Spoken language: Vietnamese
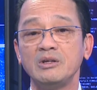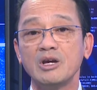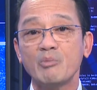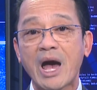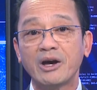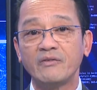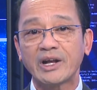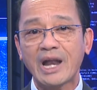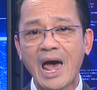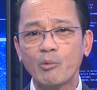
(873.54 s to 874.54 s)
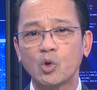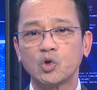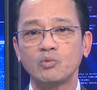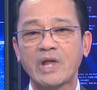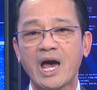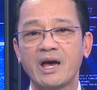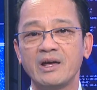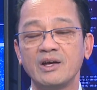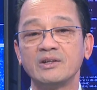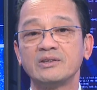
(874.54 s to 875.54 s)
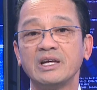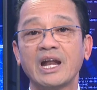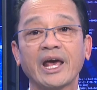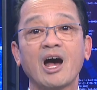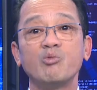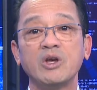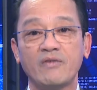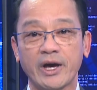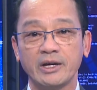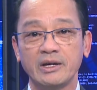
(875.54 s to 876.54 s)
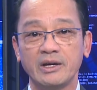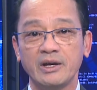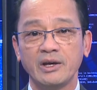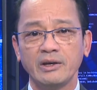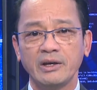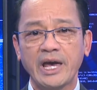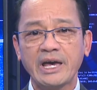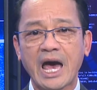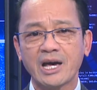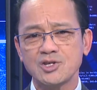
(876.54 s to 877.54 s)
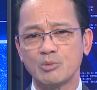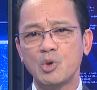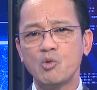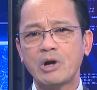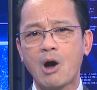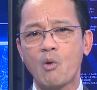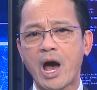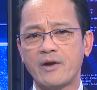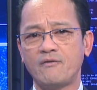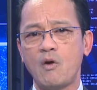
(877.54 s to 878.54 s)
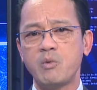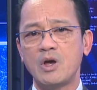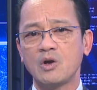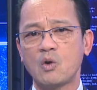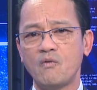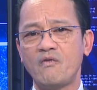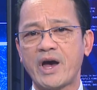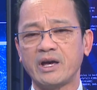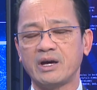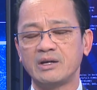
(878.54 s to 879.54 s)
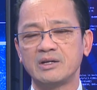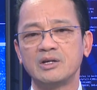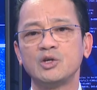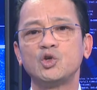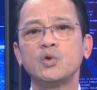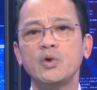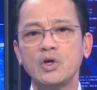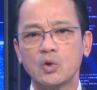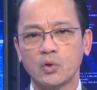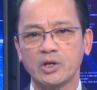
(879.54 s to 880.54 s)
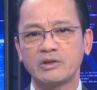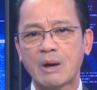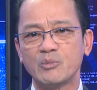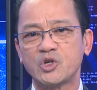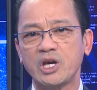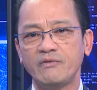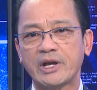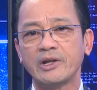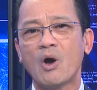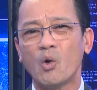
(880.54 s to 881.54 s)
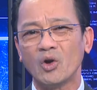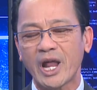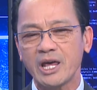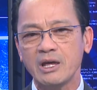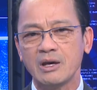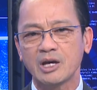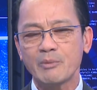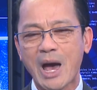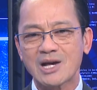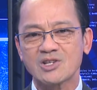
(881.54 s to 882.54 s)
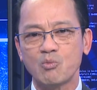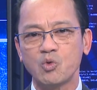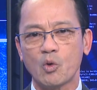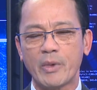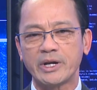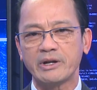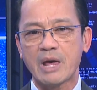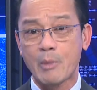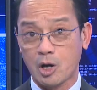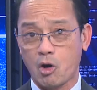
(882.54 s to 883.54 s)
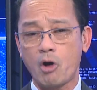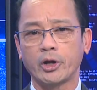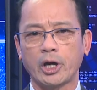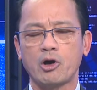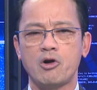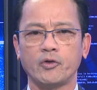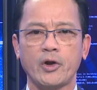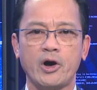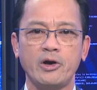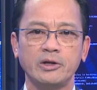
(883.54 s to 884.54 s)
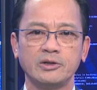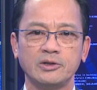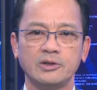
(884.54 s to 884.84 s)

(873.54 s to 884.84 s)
Nhưng mà người Việt Nam của chúng ta thì lại không như vậy. Ngay cả cái sự mưu cầu hạnh phúc cũng phải ờ, chui nhủi, thậm chí phải đổi lấy cái mạng sống của mình để mà có được cái cơ hội đó.